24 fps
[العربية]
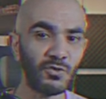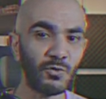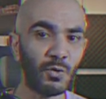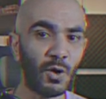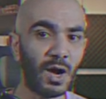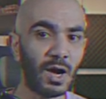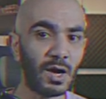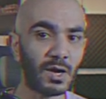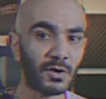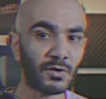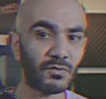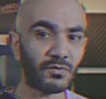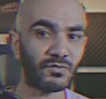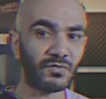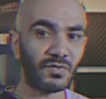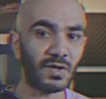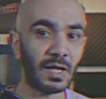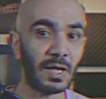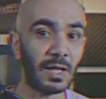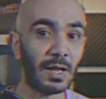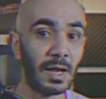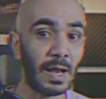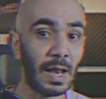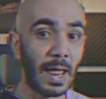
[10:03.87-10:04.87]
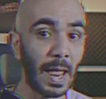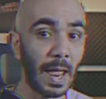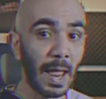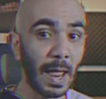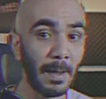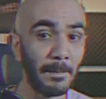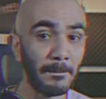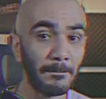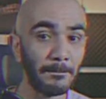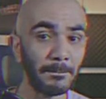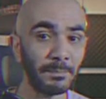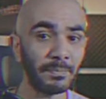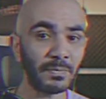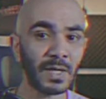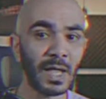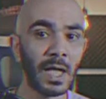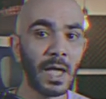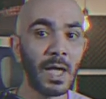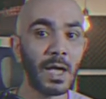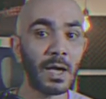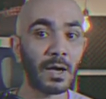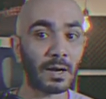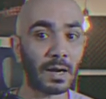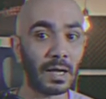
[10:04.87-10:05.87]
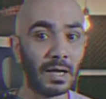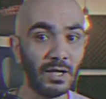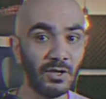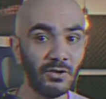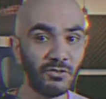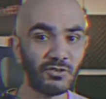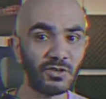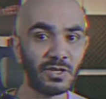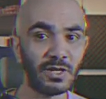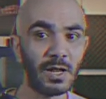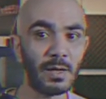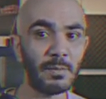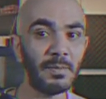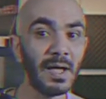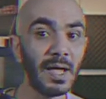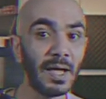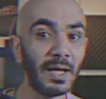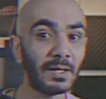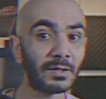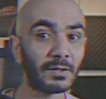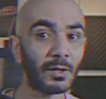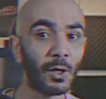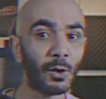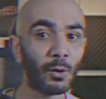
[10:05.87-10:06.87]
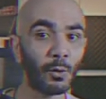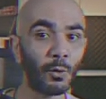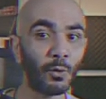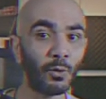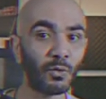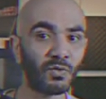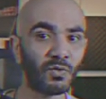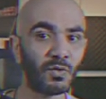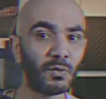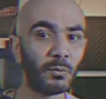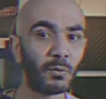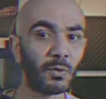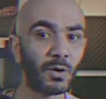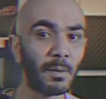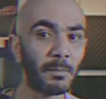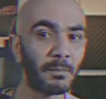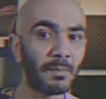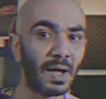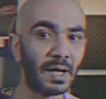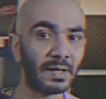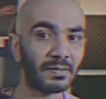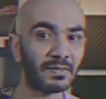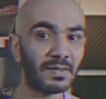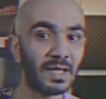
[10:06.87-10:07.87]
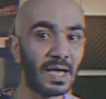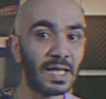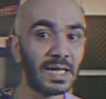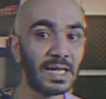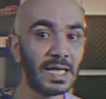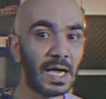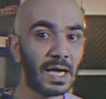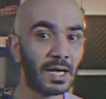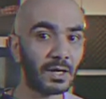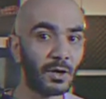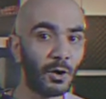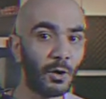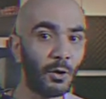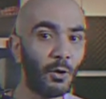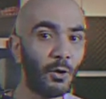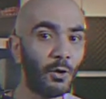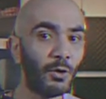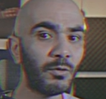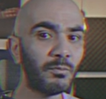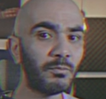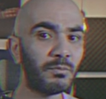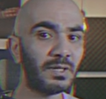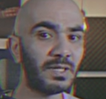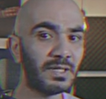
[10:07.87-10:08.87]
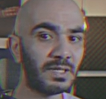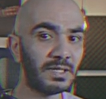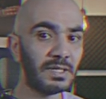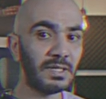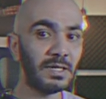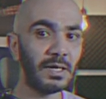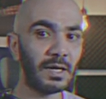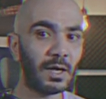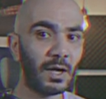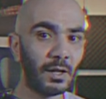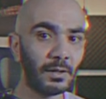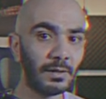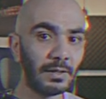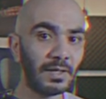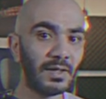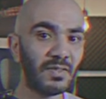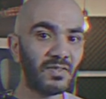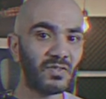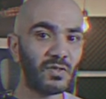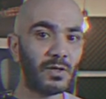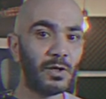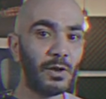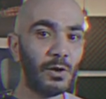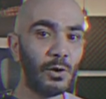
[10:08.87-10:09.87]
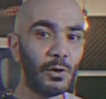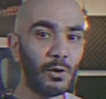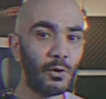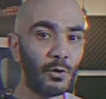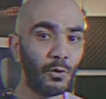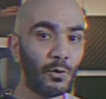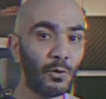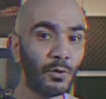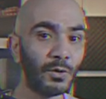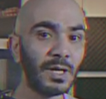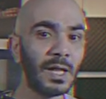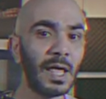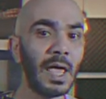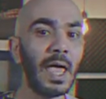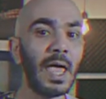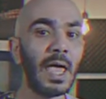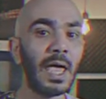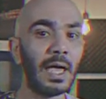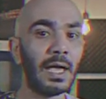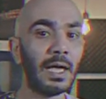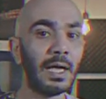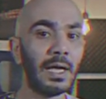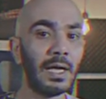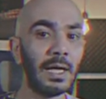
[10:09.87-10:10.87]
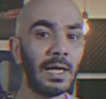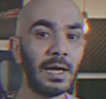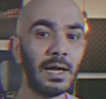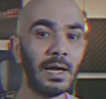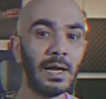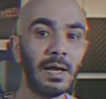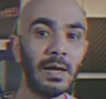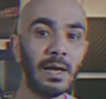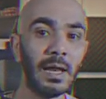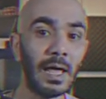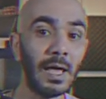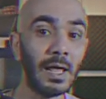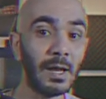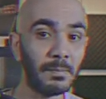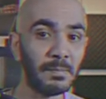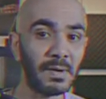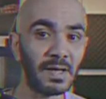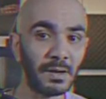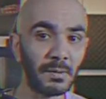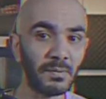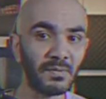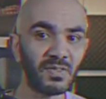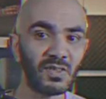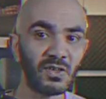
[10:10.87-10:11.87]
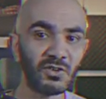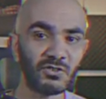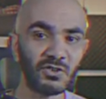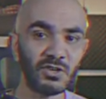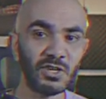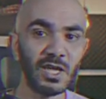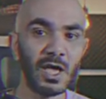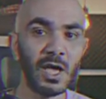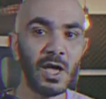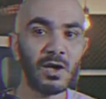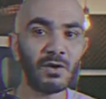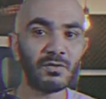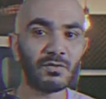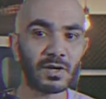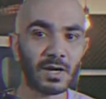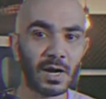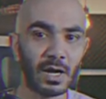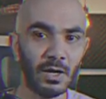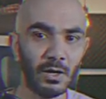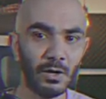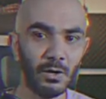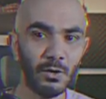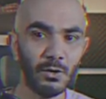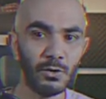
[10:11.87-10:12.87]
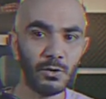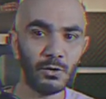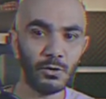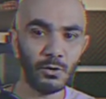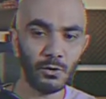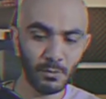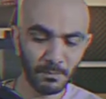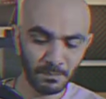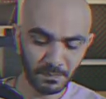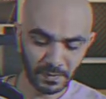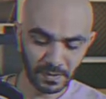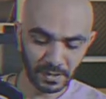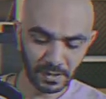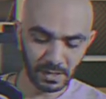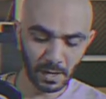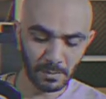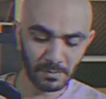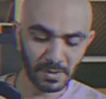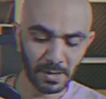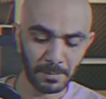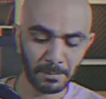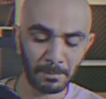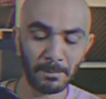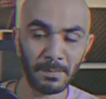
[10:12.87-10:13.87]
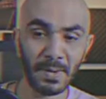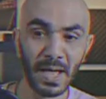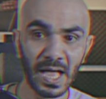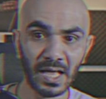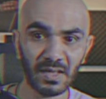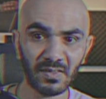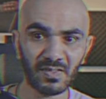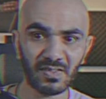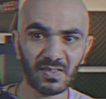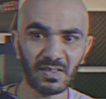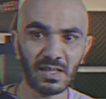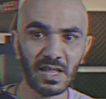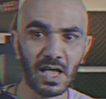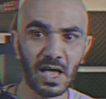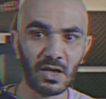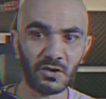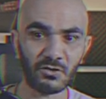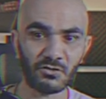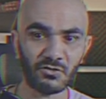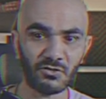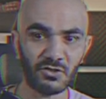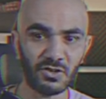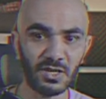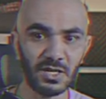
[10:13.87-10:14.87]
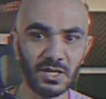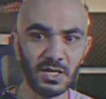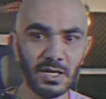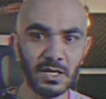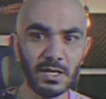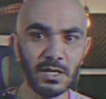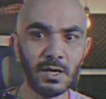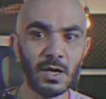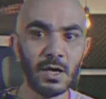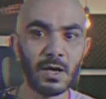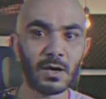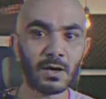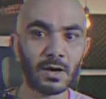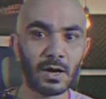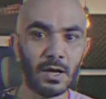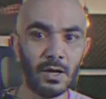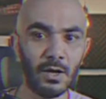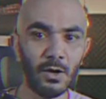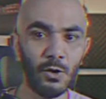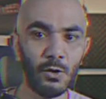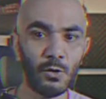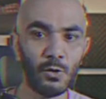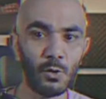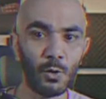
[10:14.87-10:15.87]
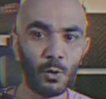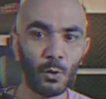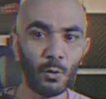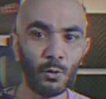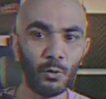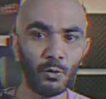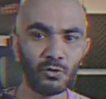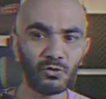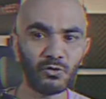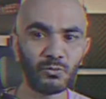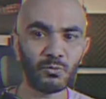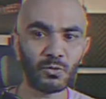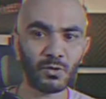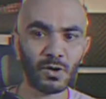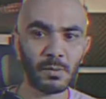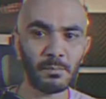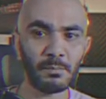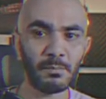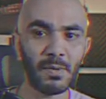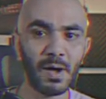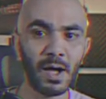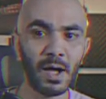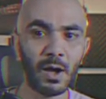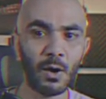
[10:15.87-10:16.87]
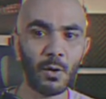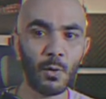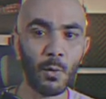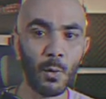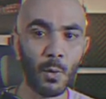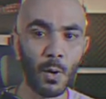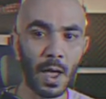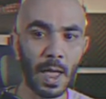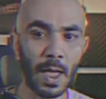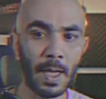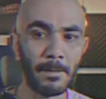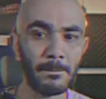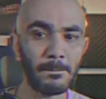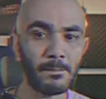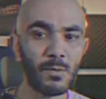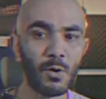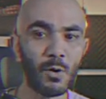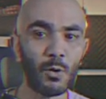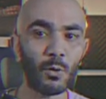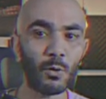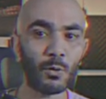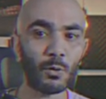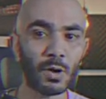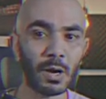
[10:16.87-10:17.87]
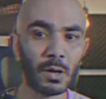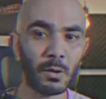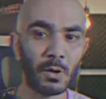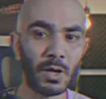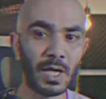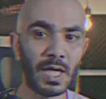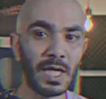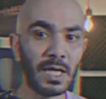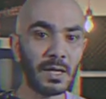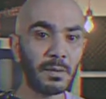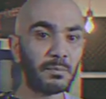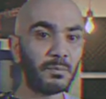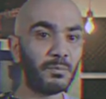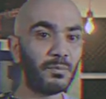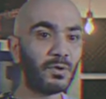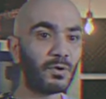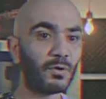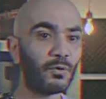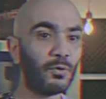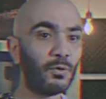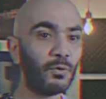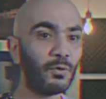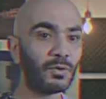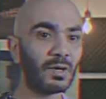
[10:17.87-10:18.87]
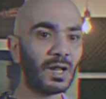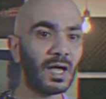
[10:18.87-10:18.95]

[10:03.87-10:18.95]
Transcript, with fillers: وحرف الام رح اجي لبعد القوس المربع الثاني انا هون بدي خلص اللون هون البنفسجي فراح اقول له كمان باك سلاش اي راح اقول له قوس مربع وام وراح هيك بيكون